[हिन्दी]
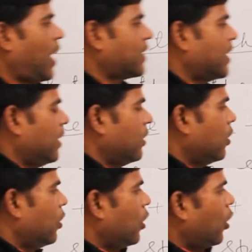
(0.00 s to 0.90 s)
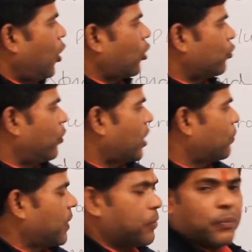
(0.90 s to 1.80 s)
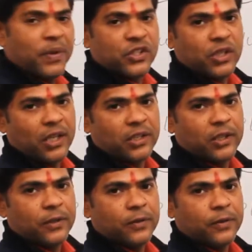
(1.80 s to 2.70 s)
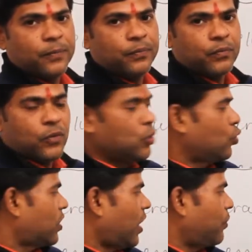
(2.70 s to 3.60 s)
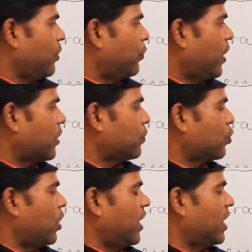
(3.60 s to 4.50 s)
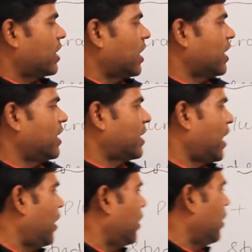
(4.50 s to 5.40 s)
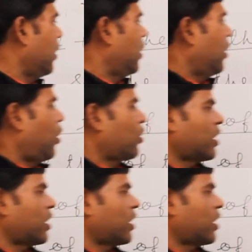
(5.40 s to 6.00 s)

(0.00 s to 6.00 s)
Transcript: आते हैं और वर्ब पर भी बेस्ट आते हैं कभी वर्ब को एरर करके देता है और